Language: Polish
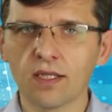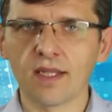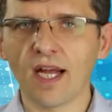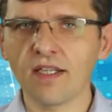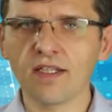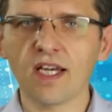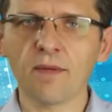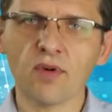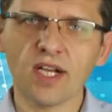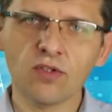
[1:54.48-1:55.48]
Ta linia
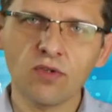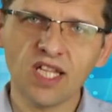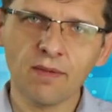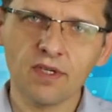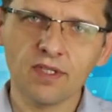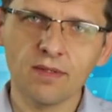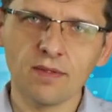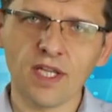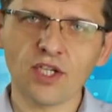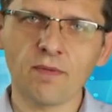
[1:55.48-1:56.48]
pokazuje nam
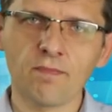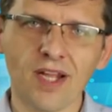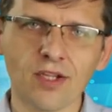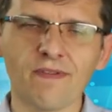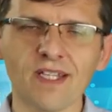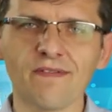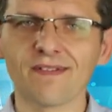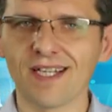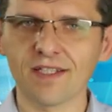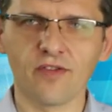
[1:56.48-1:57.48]
nasze planowane
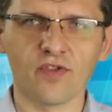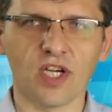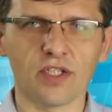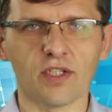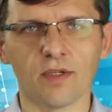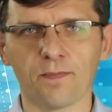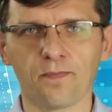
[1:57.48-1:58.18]
wydatki w czasie.